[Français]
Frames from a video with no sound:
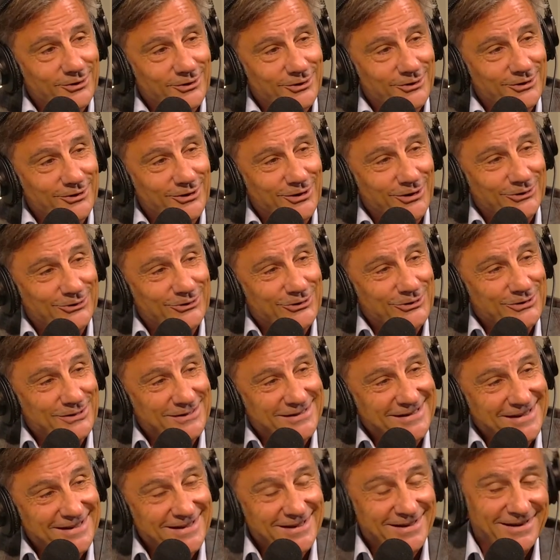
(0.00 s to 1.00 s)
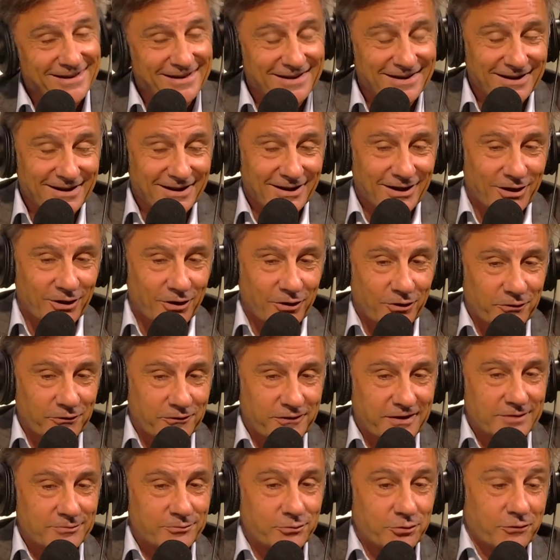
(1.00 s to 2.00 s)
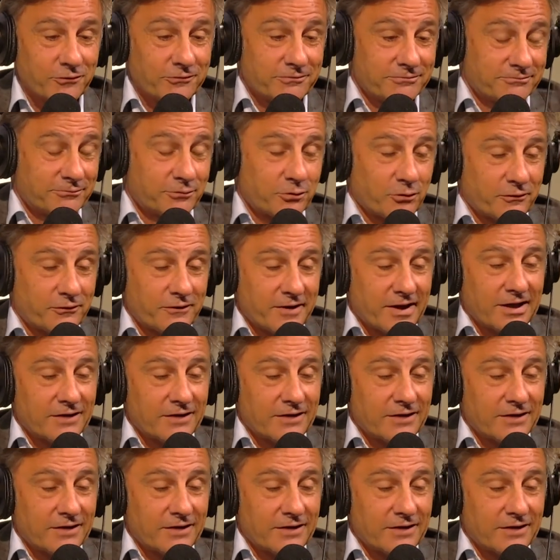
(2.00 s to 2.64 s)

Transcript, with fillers: leur dossier, en fait, pour, pour faire